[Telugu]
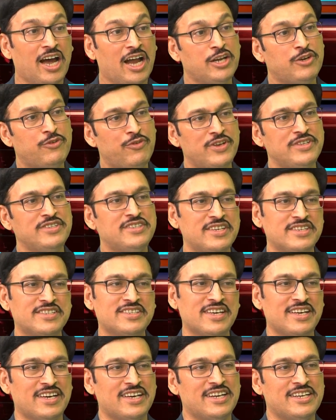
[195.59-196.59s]
అడ్వెంచర్
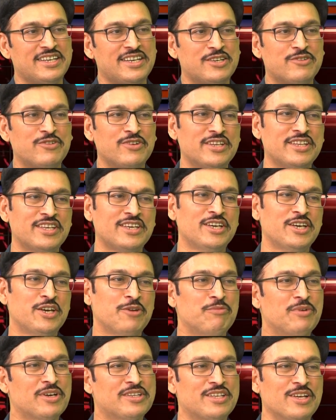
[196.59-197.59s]
చేయాలనేటువంటిది
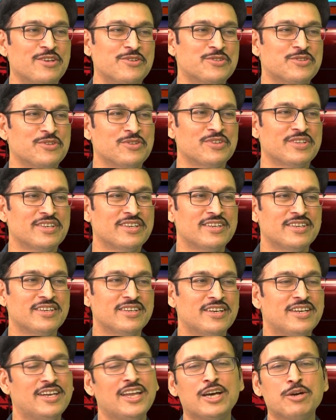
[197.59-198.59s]
మీకు తెలుస్తుంది
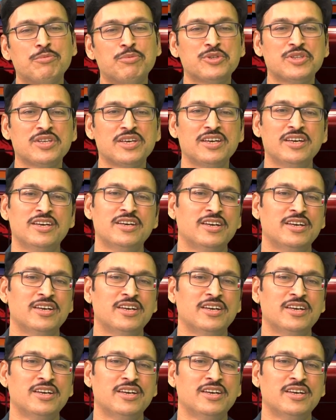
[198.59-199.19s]
లేకపోతే